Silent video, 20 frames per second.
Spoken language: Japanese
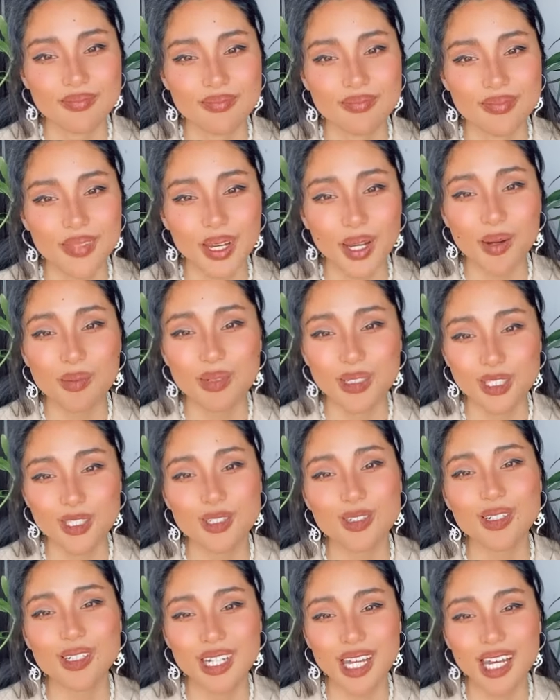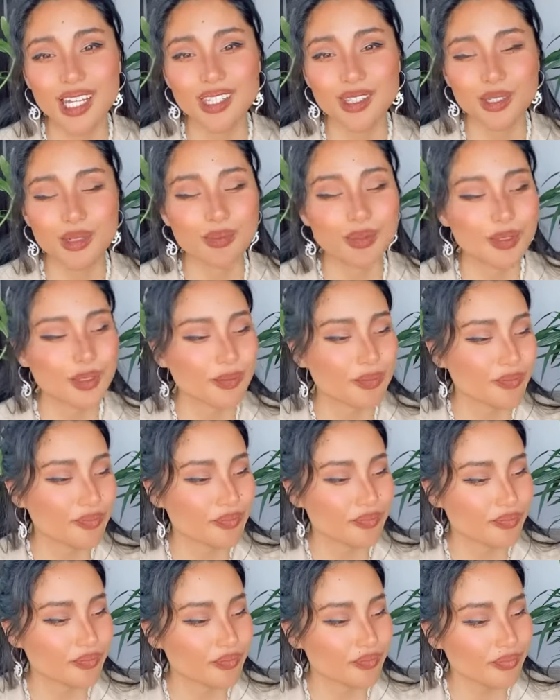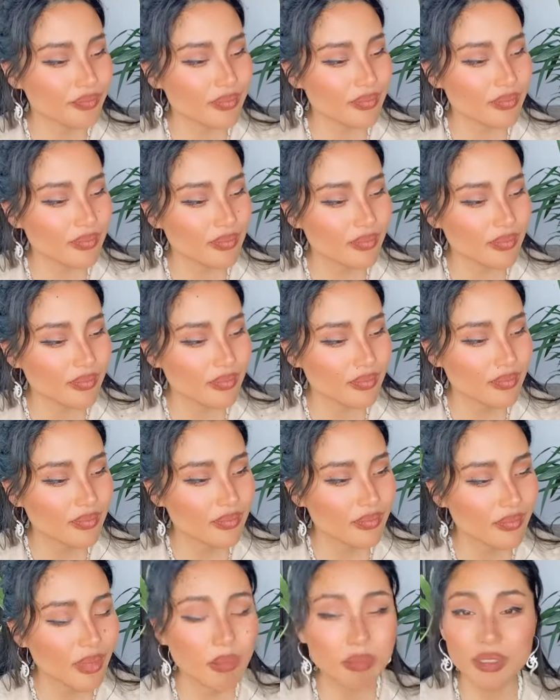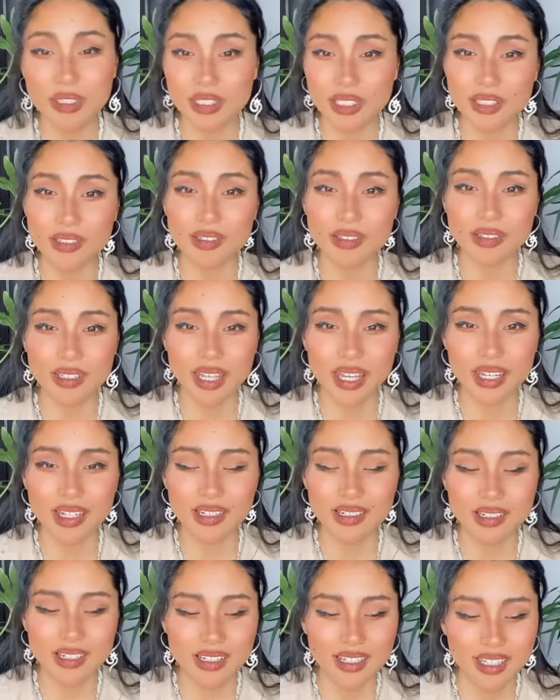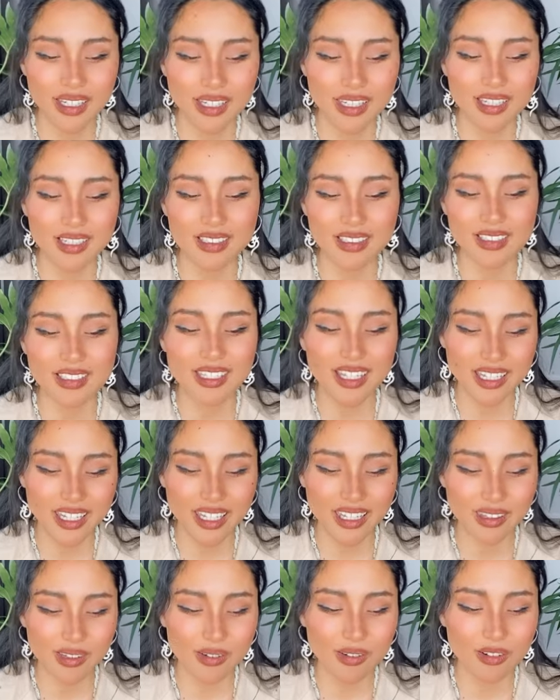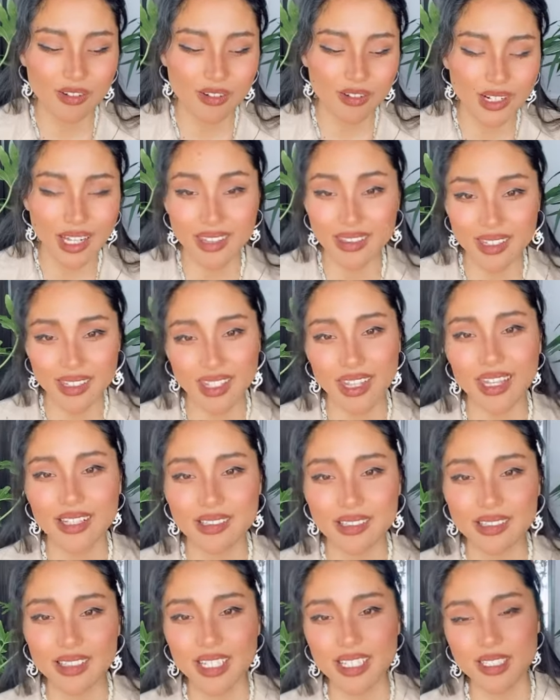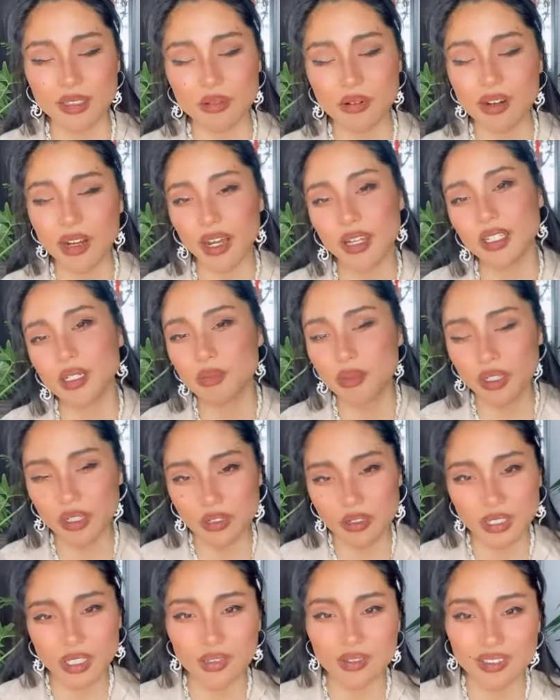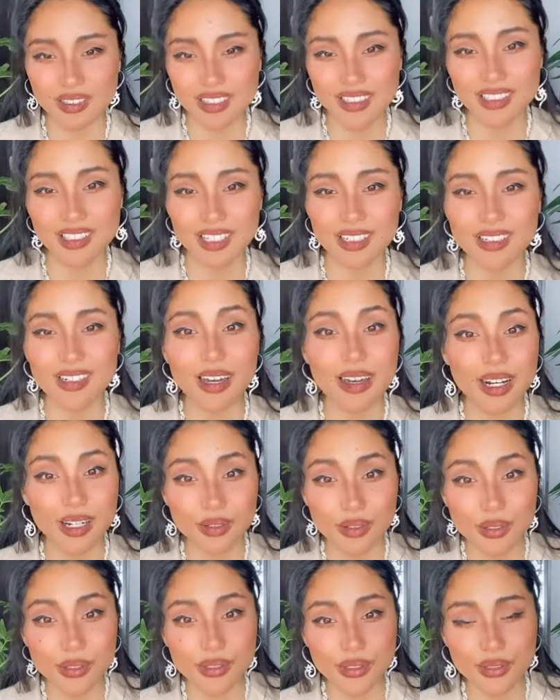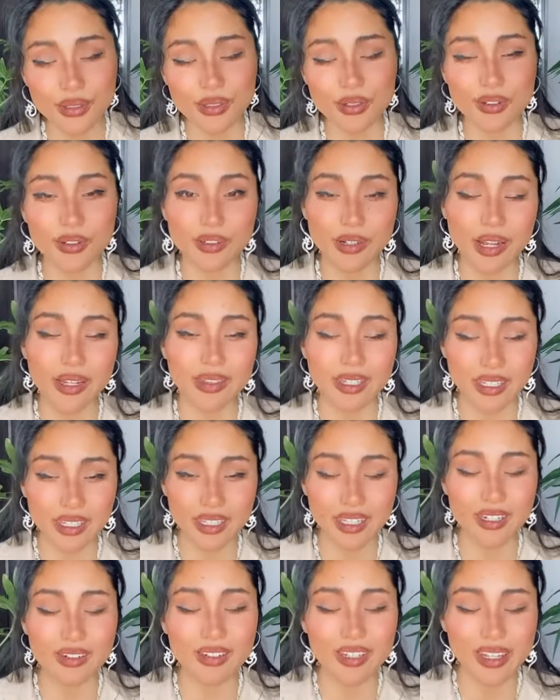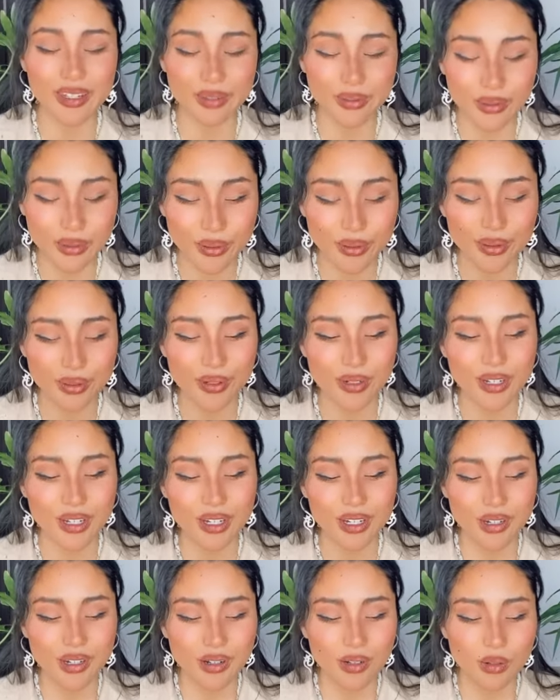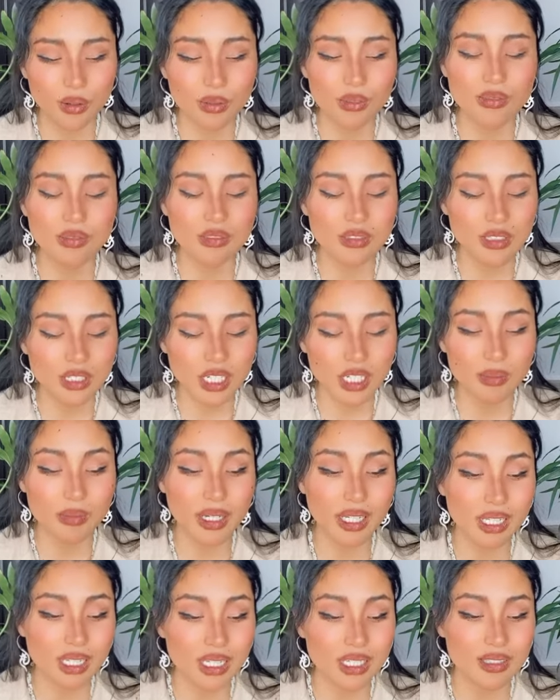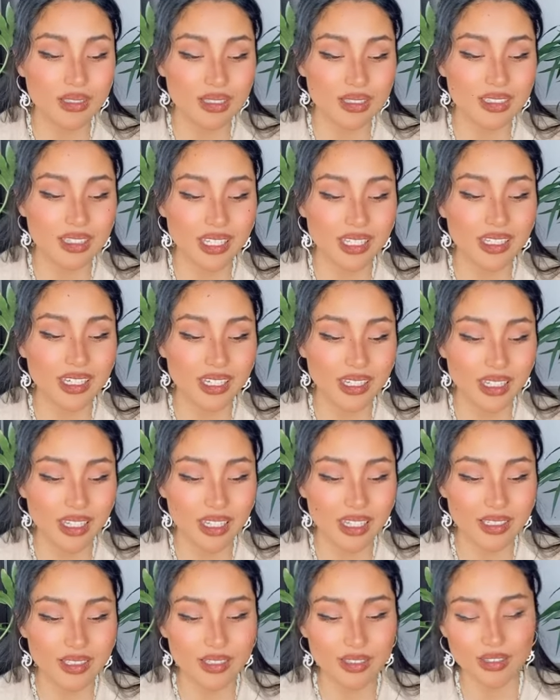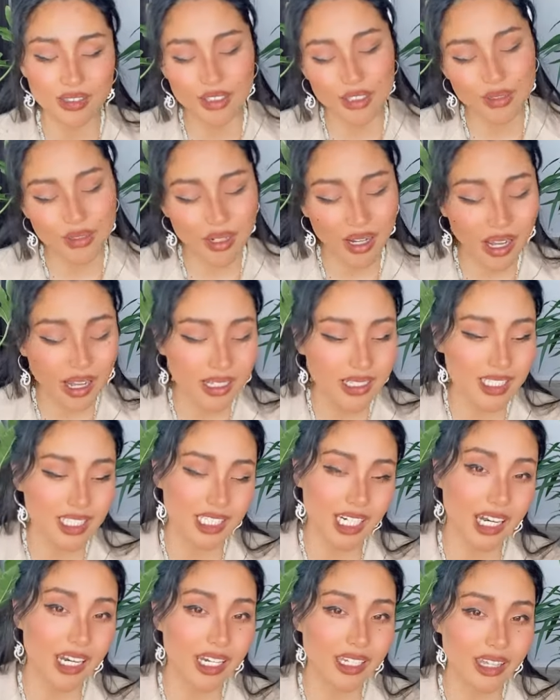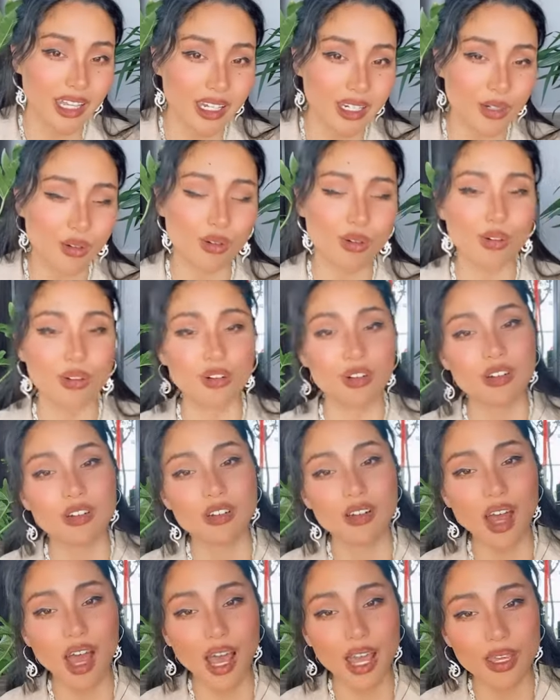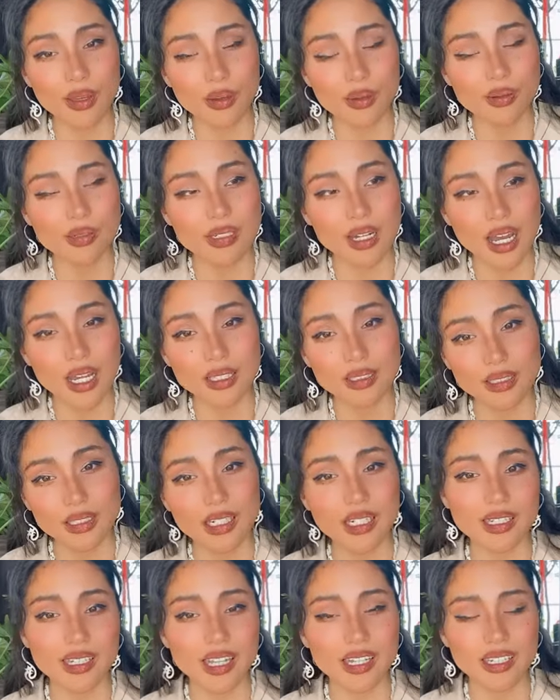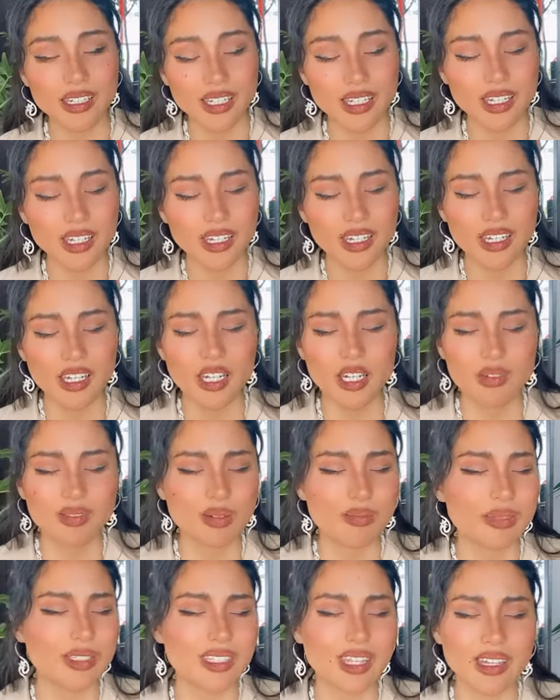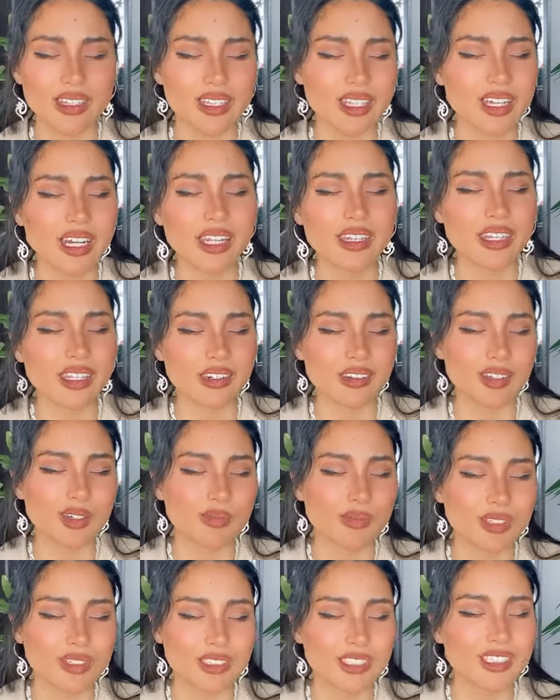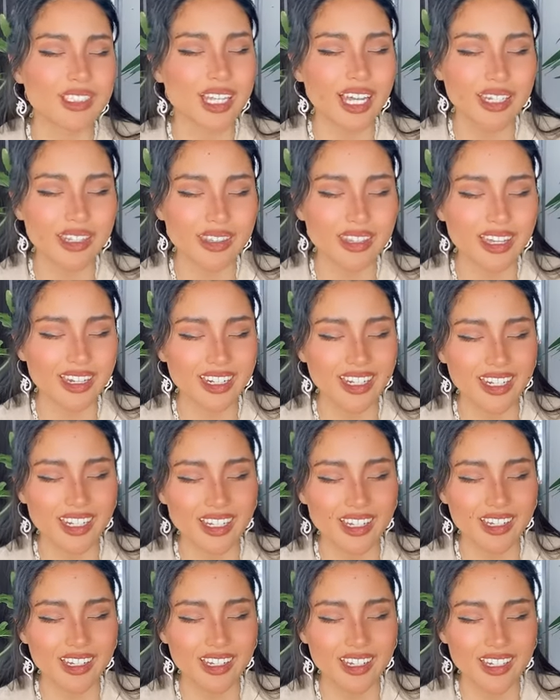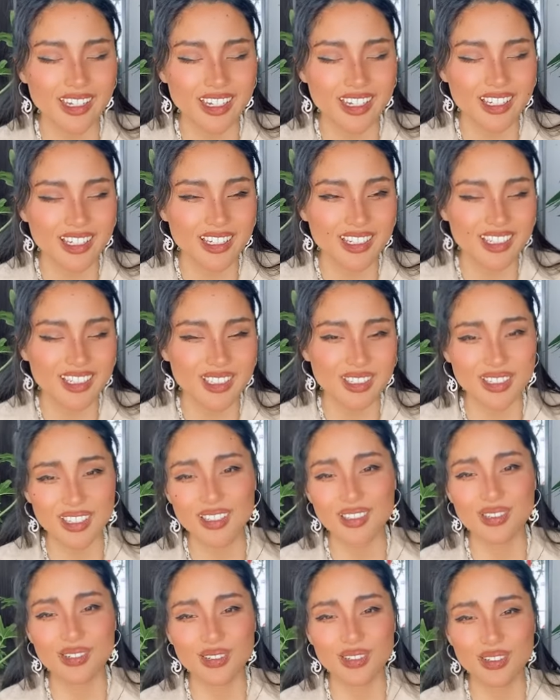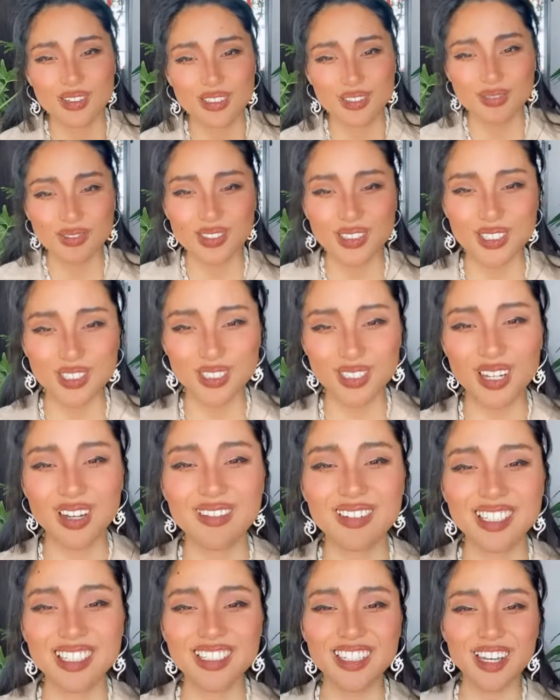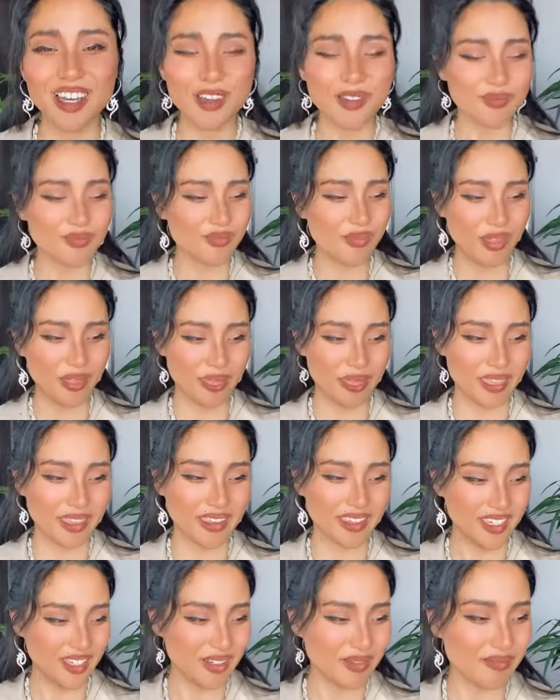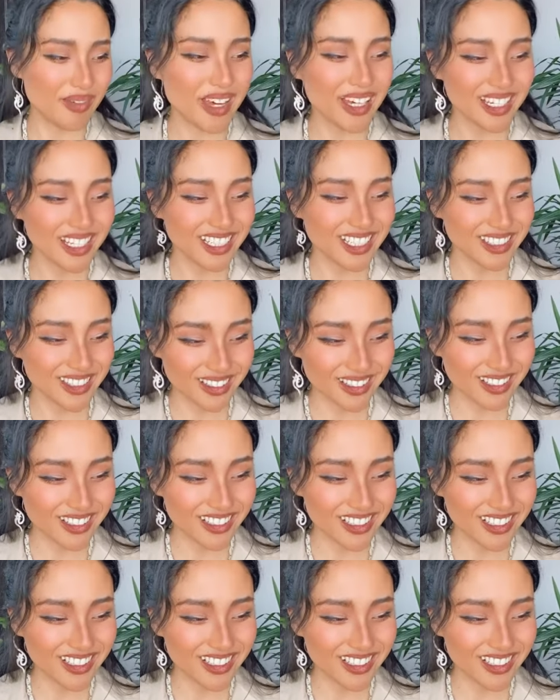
なんか面白いなと思うあもちろんね息するだけでこうなってないし私は他にもいろんなことしてるからこそこうなってきてるけど本当に今息するだけで自由を感じられたり心の解放を感じれたり満たされてる気持ちになったりしてるのもう幸せまあそう